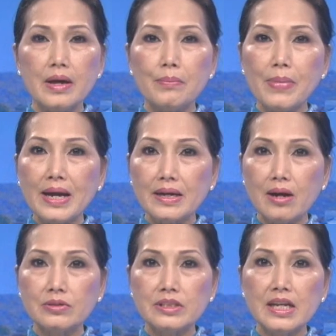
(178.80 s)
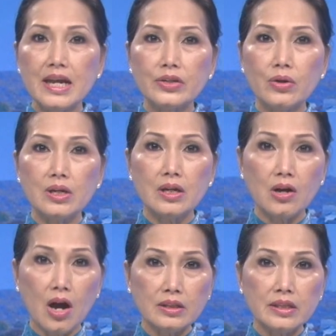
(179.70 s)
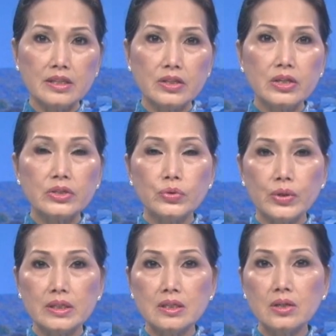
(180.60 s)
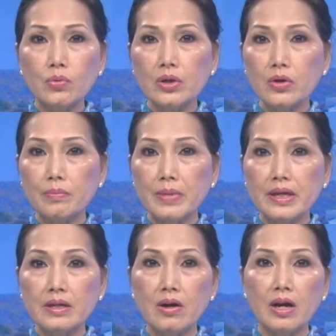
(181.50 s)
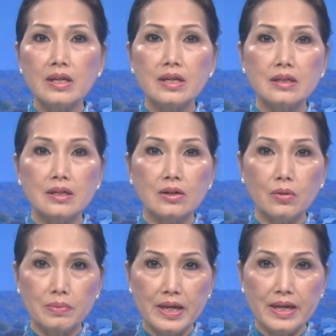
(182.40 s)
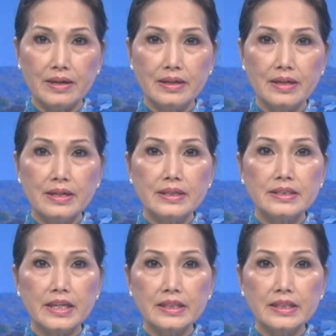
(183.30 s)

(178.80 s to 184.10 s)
Ban đầu chỉ là nỗ lực khó tin chuyển hướng quân đội Mỹ khỏi lực lượng lục địa, chỉ